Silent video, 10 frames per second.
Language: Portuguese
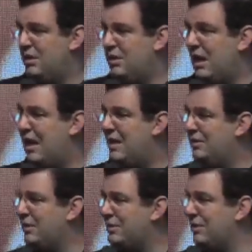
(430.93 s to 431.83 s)
ela era
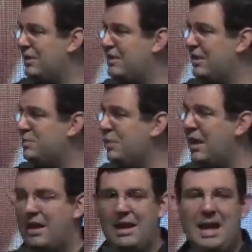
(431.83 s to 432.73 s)
do catolicismo e
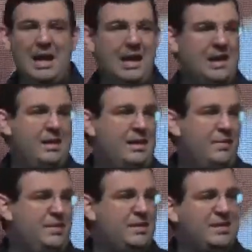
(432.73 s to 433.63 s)
ela lá
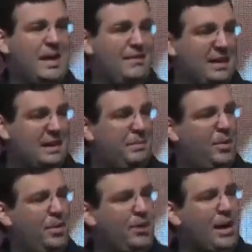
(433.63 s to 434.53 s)
visitava e daqui a
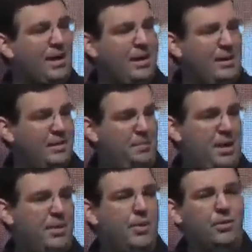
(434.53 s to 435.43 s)
pouco ela
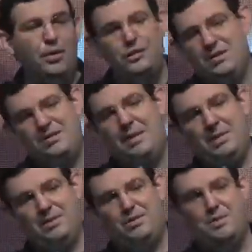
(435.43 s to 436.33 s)
pegou o Novo
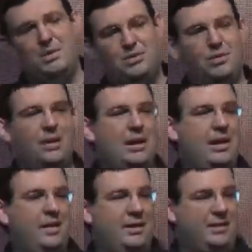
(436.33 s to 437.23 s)
Testamento e começou a
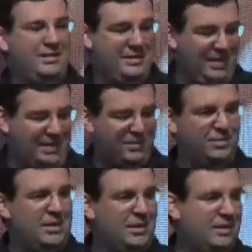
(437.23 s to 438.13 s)
ler. E dentro
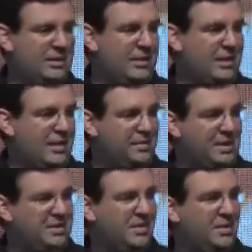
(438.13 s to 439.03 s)
da, daquela
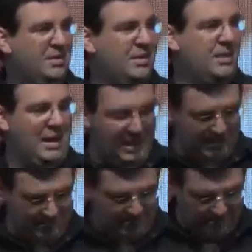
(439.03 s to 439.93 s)
missa,
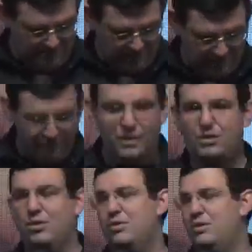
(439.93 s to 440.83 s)
ela
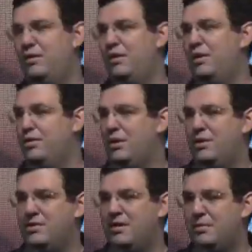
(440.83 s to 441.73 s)
levantou-se e falou: Eu
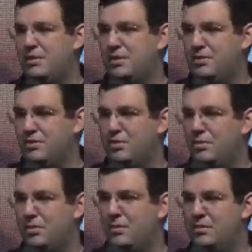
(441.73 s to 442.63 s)
recebo a Jesus
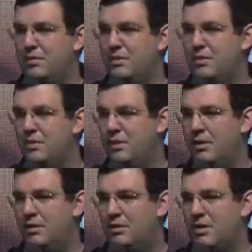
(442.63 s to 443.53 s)
como meu Salvador.
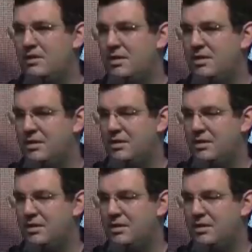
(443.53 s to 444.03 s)
Sozinha.